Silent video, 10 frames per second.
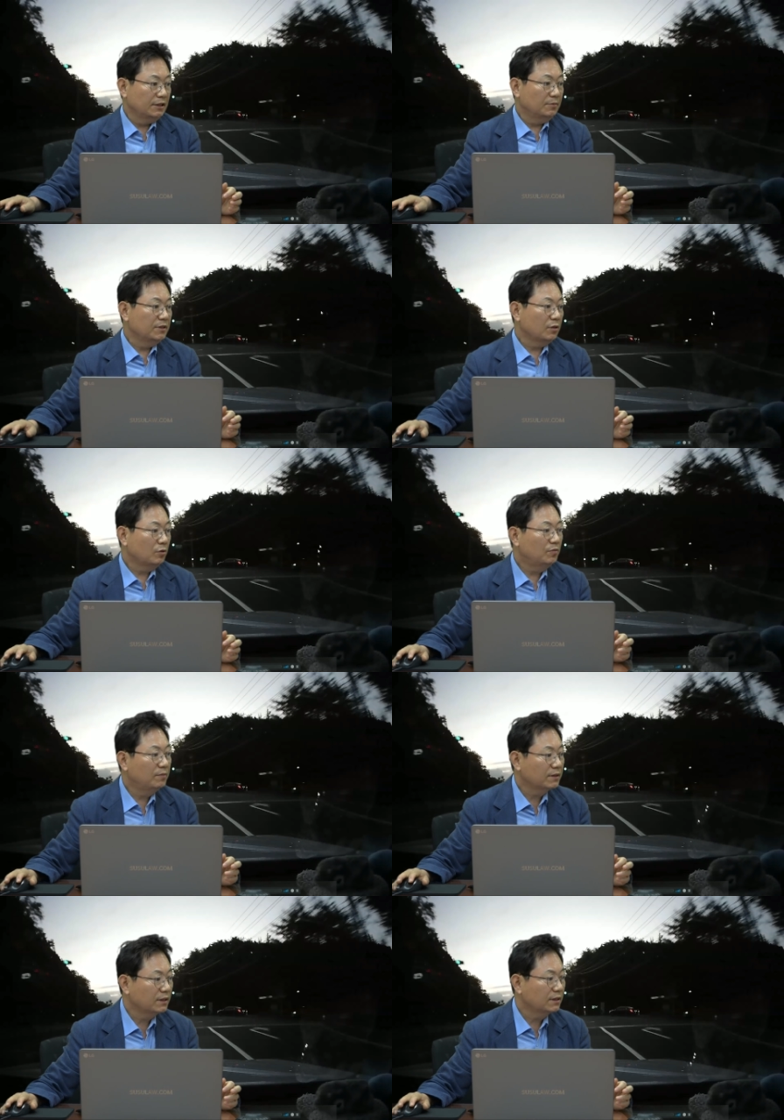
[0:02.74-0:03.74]
이번 사고
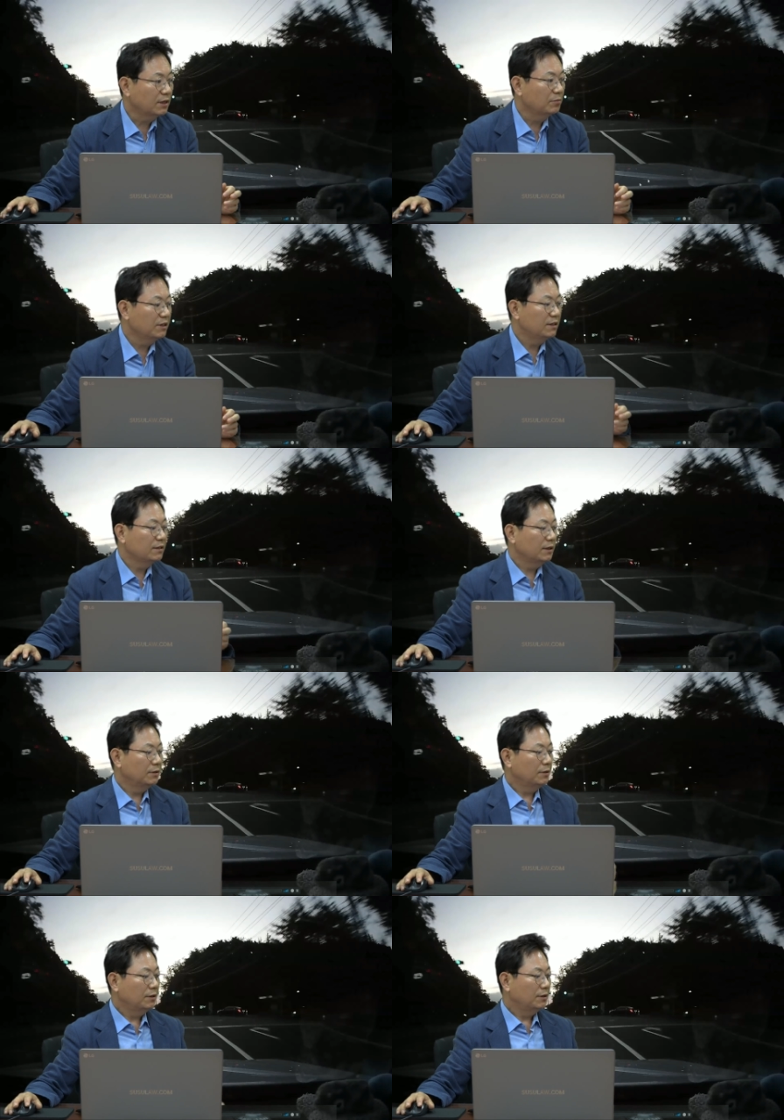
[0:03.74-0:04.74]
불박차인데 잘못이
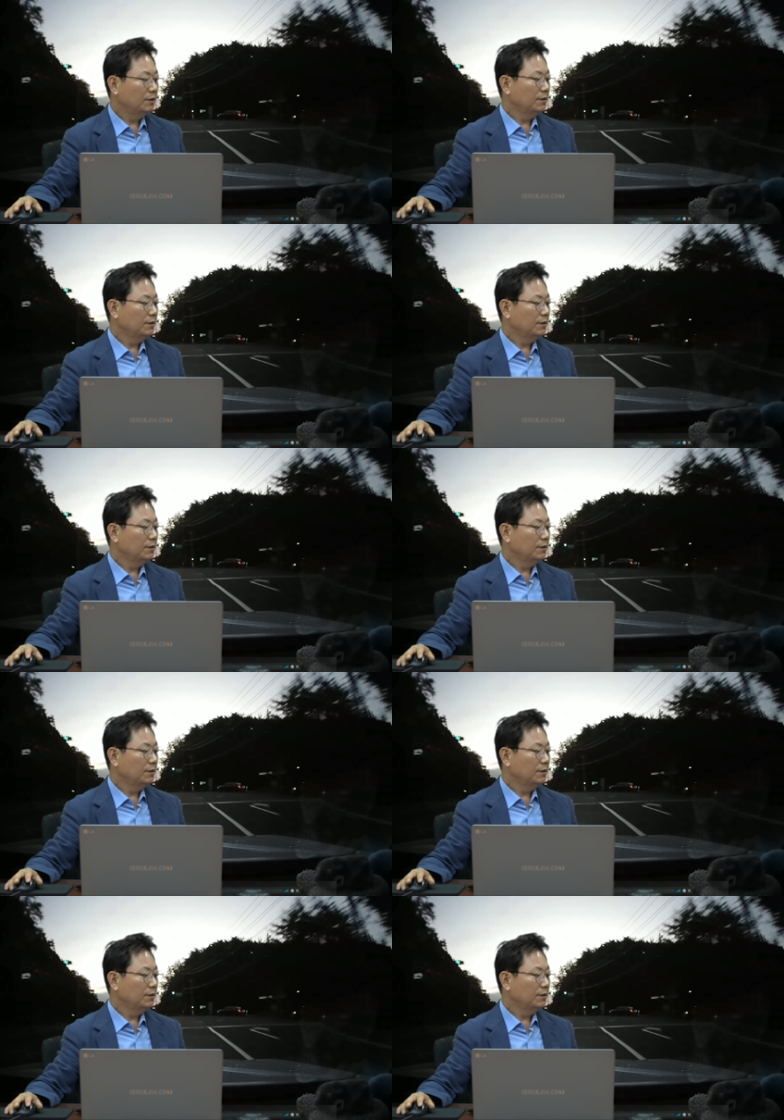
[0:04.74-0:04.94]
있을까요?